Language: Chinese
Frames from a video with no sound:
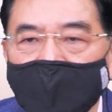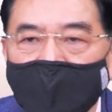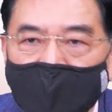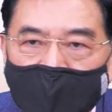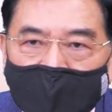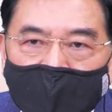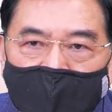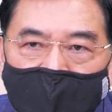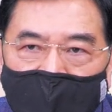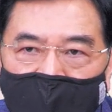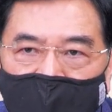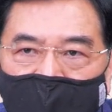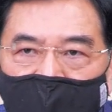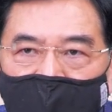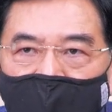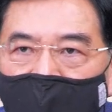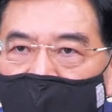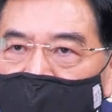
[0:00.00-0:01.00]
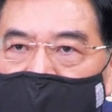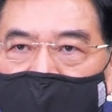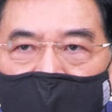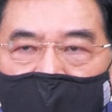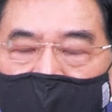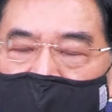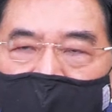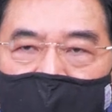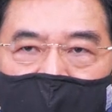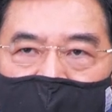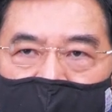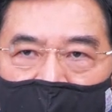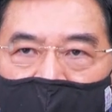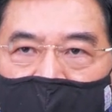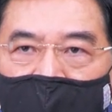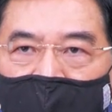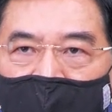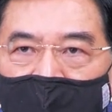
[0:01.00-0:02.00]
听我节目，我已经跟你讲
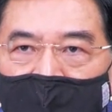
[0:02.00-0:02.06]
了，